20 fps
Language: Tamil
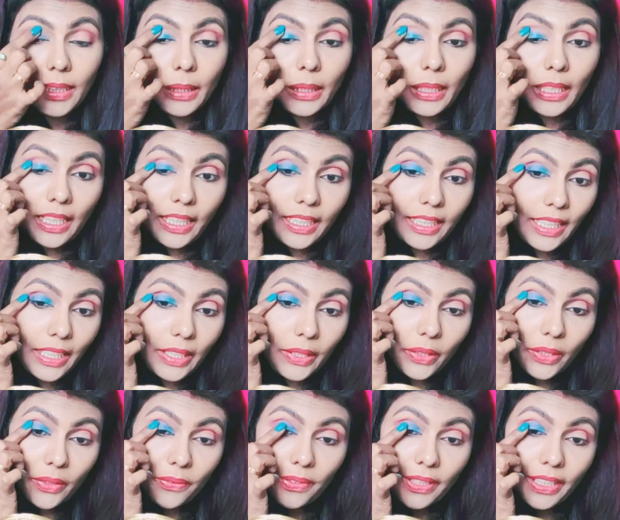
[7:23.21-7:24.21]
நான் ஆனால்
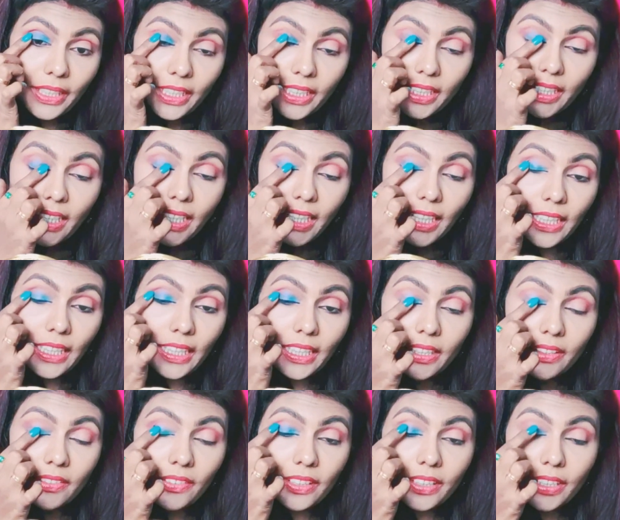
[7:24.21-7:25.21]
என்னோடய ஃபிங்கர்னாலே
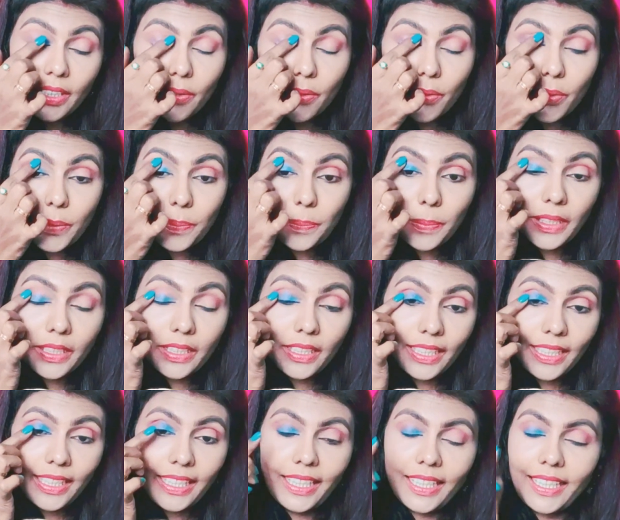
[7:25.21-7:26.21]
இதை வந்து யூஸ்
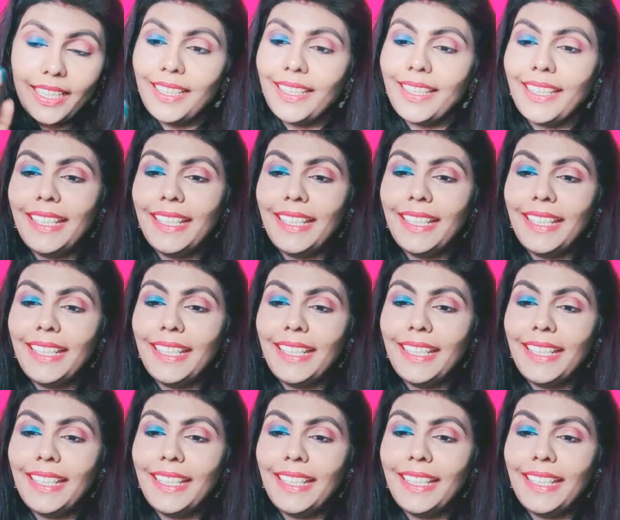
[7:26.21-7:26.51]
பண்ணுறேன் ஏன்னா